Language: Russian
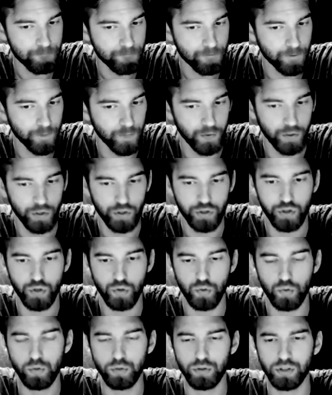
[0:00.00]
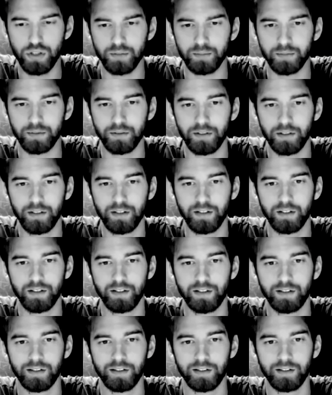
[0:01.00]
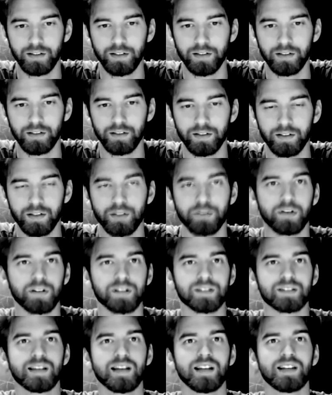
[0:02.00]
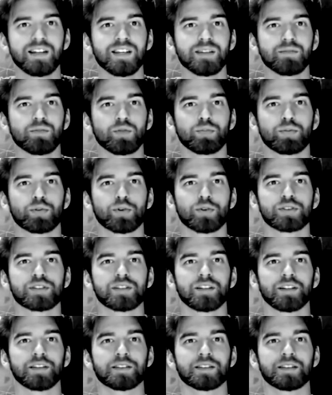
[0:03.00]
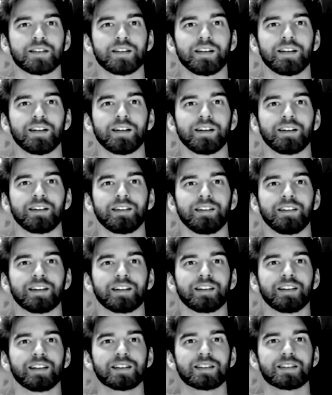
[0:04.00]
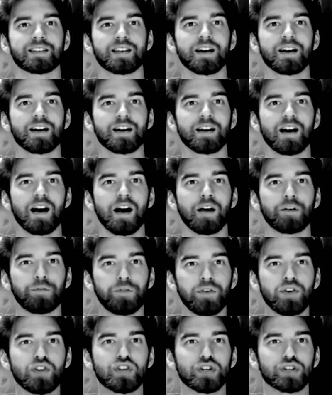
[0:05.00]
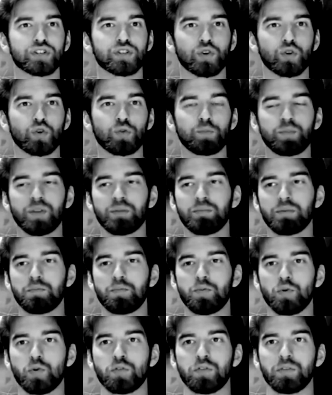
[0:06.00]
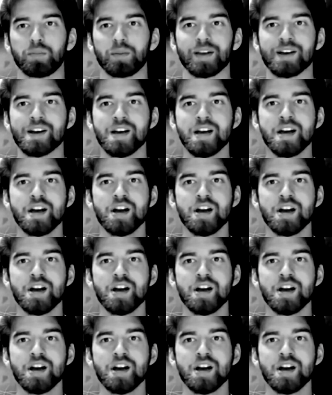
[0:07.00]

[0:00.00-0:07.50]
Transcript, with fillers: Еще утром на вокзале ему бросилась на глаза афиша с крупными буквами.